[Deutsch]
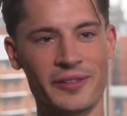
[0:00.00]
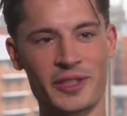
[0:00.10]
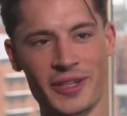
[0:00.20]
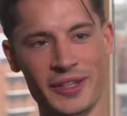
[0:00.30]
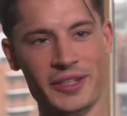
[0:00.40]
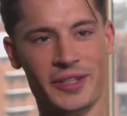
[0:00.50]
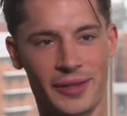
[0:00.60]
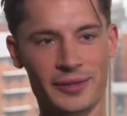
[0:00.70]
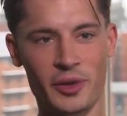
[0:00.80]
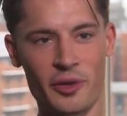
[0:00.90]
wahrscheinlich
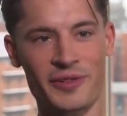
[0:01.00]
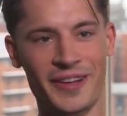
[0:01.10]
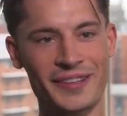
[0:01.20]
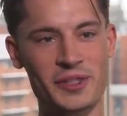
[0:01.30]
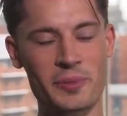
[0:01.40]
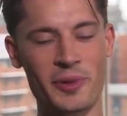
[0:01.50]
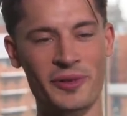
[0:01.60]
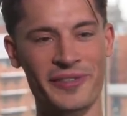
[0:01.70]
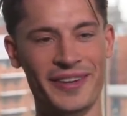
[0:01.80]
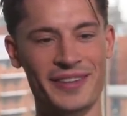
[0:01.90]
öfter
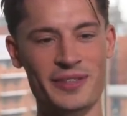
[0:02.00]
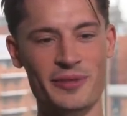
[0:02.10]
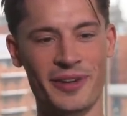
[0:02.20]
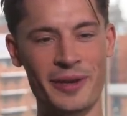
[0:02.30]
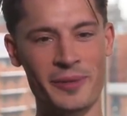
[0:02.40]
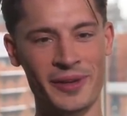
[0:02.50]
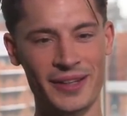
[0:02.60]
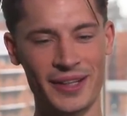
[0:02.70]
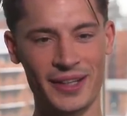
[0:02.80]
angesprochen werde als in Freiburg.